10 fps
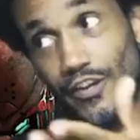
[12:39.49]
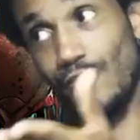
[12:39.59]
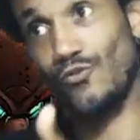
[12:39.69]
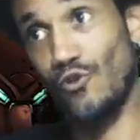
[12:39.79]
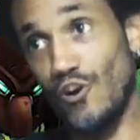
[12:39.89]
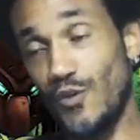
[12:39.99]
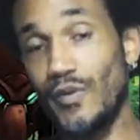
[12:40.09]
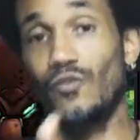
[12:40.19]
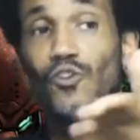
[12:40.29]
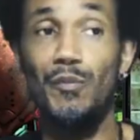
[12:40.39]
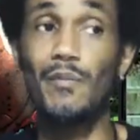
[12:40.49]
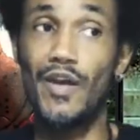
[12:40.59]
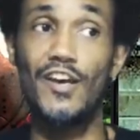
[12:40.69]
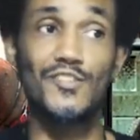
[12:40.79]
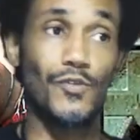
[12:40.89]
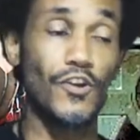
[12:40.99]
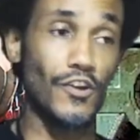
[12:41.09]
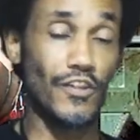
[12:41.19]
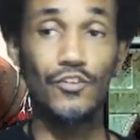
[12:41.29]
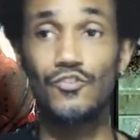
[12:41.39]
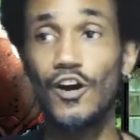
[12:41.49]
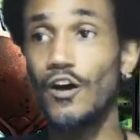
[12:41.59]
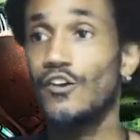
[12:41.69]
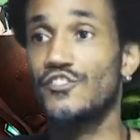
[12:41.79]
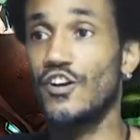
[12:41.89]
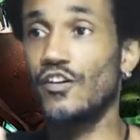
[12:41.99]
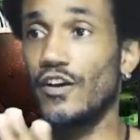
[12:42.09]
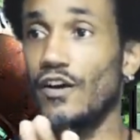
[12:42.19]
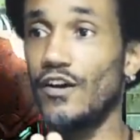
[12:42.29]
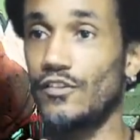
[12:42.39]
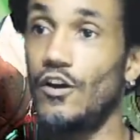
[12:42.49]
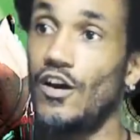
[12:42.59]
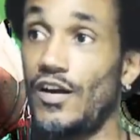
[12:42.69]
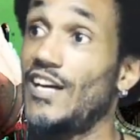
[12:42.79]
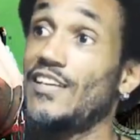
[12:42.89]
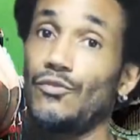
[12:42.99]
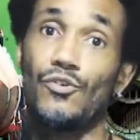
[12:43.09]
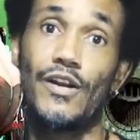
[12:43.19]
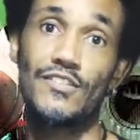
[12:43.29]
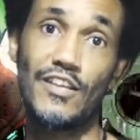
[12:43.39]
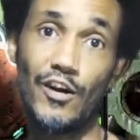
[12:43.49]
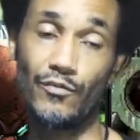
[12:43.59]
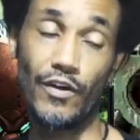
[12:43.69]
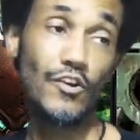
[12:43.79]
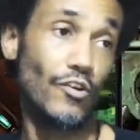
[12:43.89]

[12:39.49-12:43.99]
teria um nome, um nome mesmo. Não só Jungle Hunter, ó, caçador da selva,